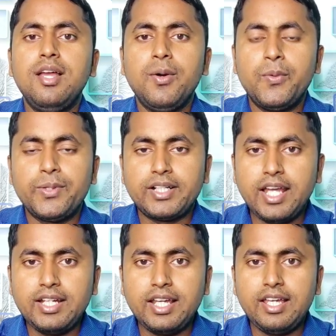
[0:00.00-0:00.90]
वो
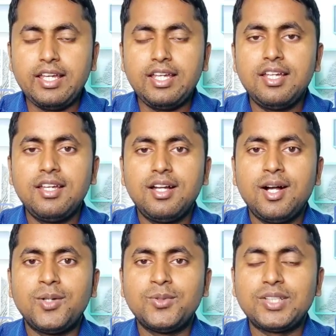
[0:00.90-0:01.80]
रह रहे हैं
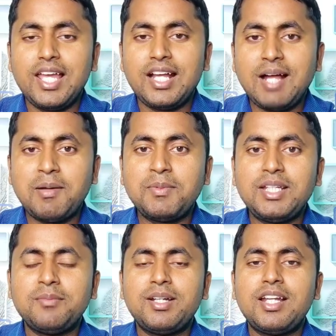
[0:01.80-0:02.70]
और उनका एकामा भी
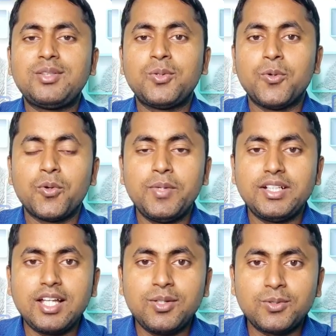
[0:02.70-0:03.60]
नहीं बना है तो
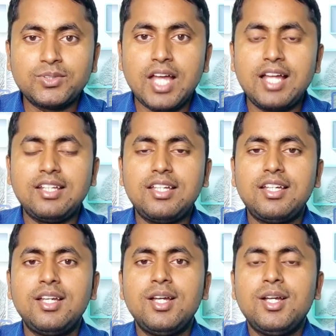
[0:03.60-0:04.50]
गवर्नमेंट का नुकसान है